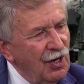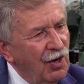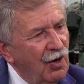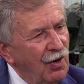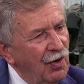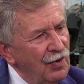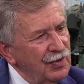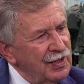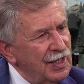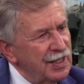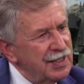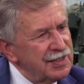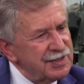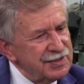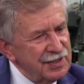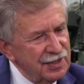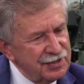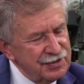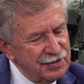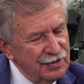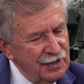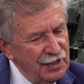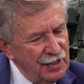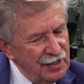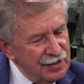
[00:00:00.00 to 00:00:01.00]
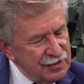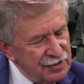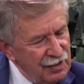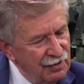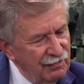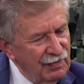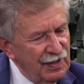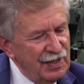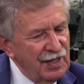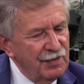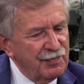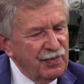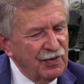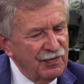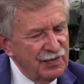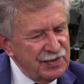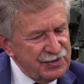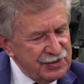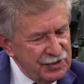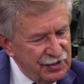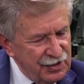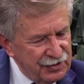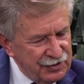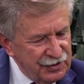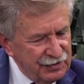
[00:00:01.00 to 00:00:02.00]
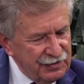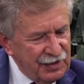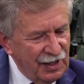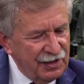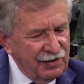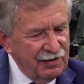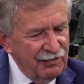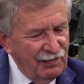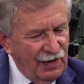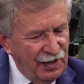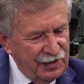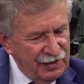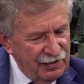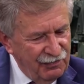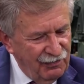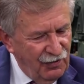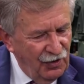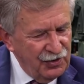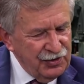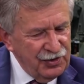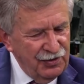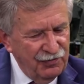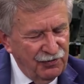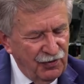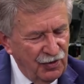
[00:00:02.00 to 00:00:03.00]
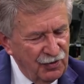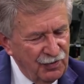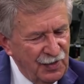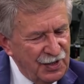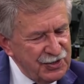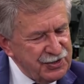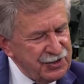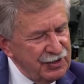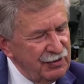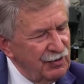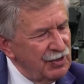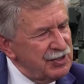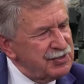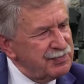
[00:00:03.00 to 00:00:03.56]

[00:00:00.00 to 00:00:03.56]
Ona jest celowana na prowadzenie tej tak zwanej wojny informacyjnej,